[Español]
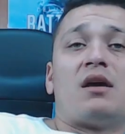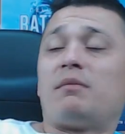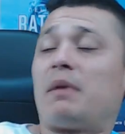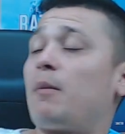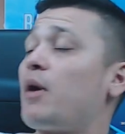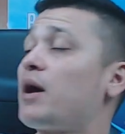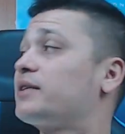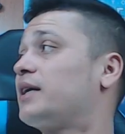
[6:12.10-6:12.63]

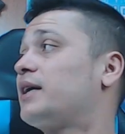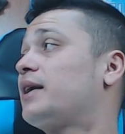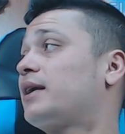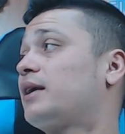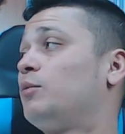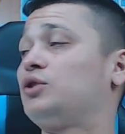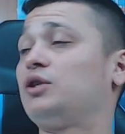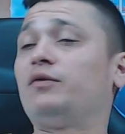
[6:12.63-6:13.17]
Vamos a hacer
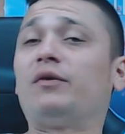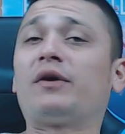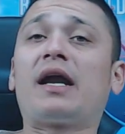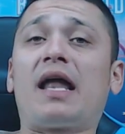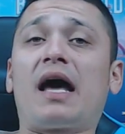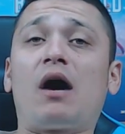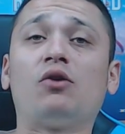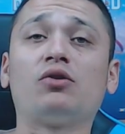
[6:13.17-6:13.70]
como si fuera
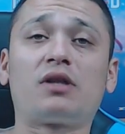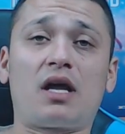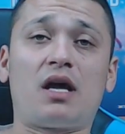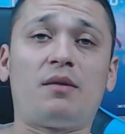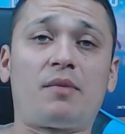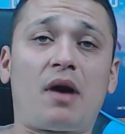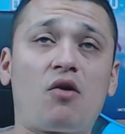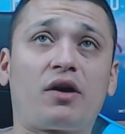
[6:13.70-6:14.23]
la
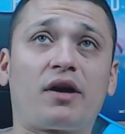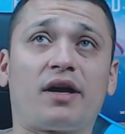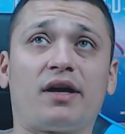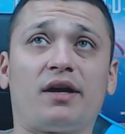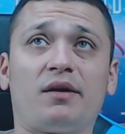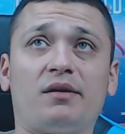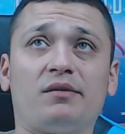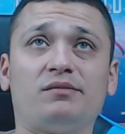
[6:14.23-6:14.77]
otra,
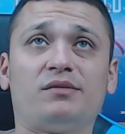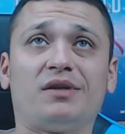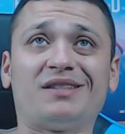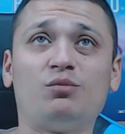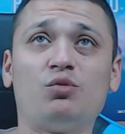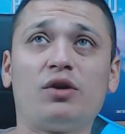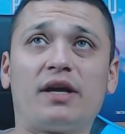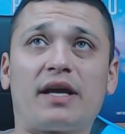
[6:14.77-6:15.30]
aunque es
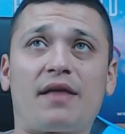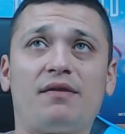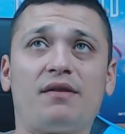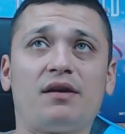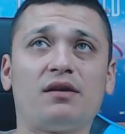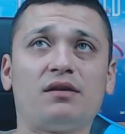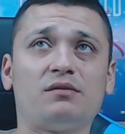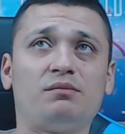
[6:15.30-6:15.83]
muy
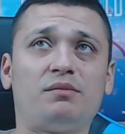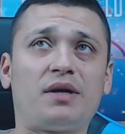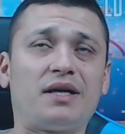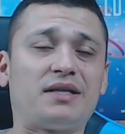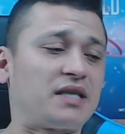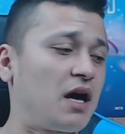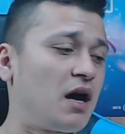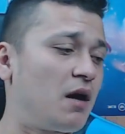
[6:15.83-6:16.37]
grande.
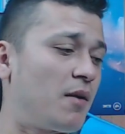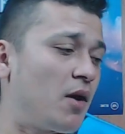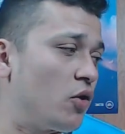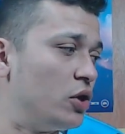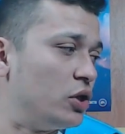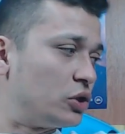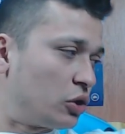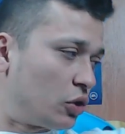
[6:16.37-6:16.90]
Estaba abajo
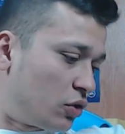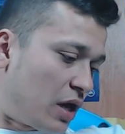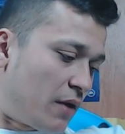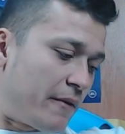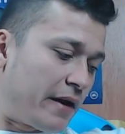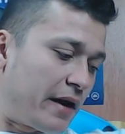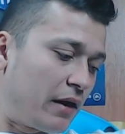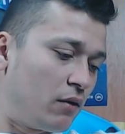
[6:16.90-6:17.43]
del todo, la he
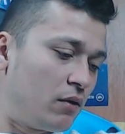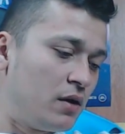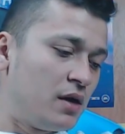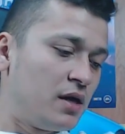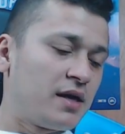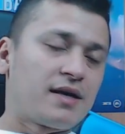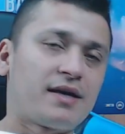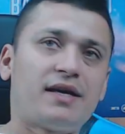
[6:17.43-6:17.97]
bajado.
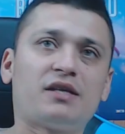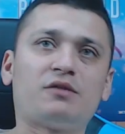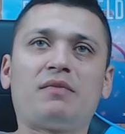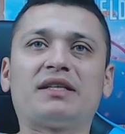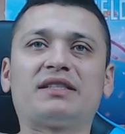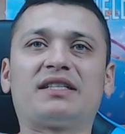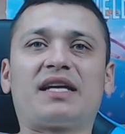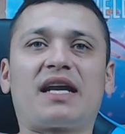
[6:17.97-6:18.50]
Y es
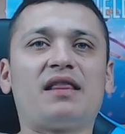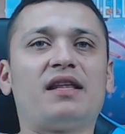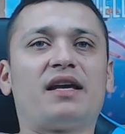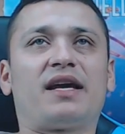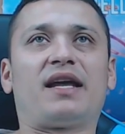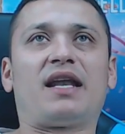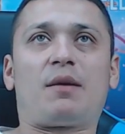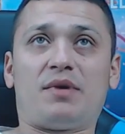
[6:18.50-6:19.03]
más grande
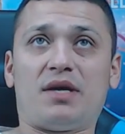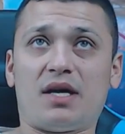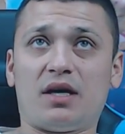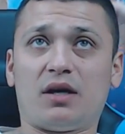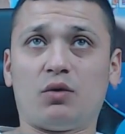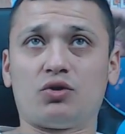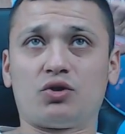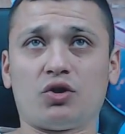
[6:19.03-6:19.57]
que la mía
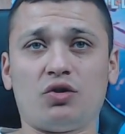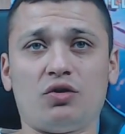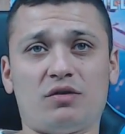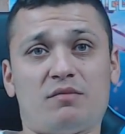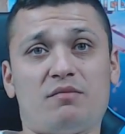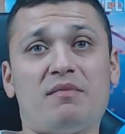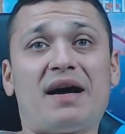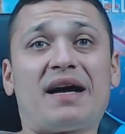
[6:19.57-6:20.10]
incluso.
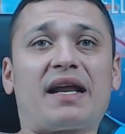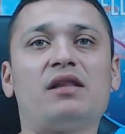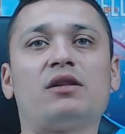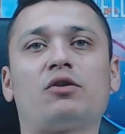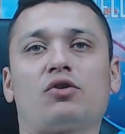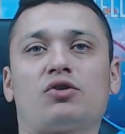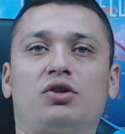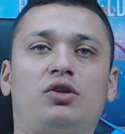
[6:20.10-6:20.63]
Más grande en
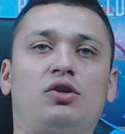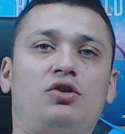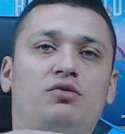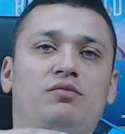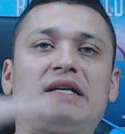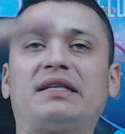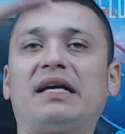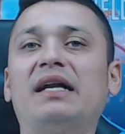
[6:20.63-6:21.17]
todos los sentidos.
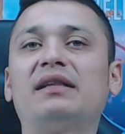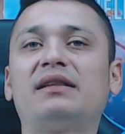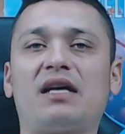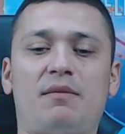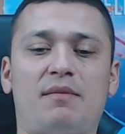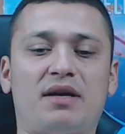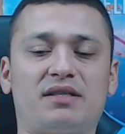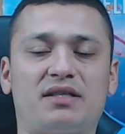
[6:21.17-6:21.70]
Más
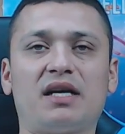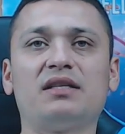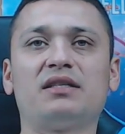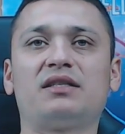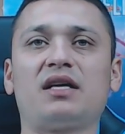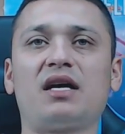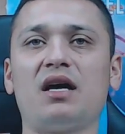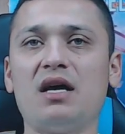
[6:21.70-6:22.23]
alta, más
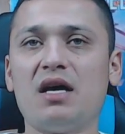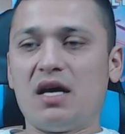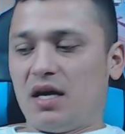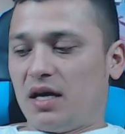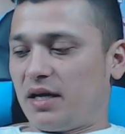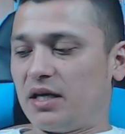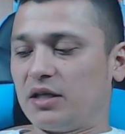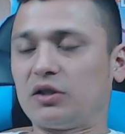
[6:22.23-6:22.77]
ancha.
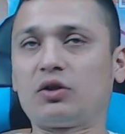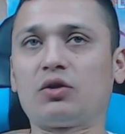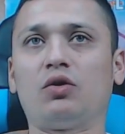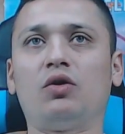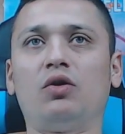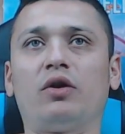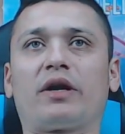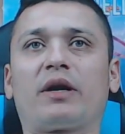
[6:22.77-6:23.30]

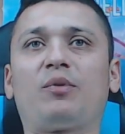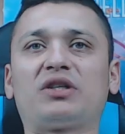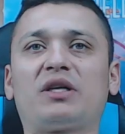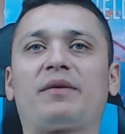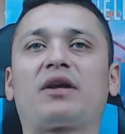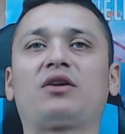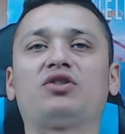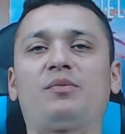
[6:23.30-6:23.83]
Esto, el
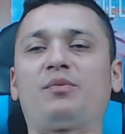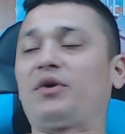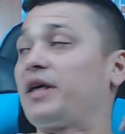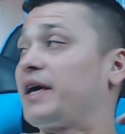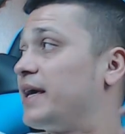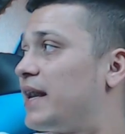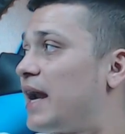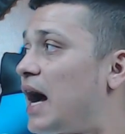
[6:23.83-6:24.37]
reposabrazos se puede
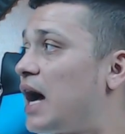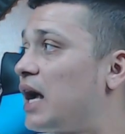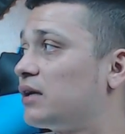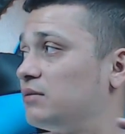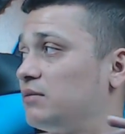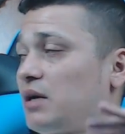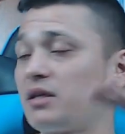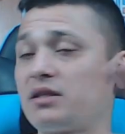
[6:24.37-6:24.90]
girar
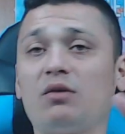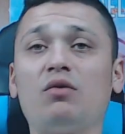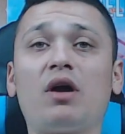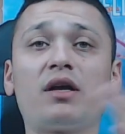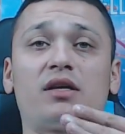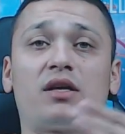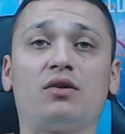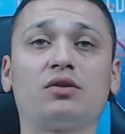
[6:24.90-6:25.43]
hacia un lado y hacia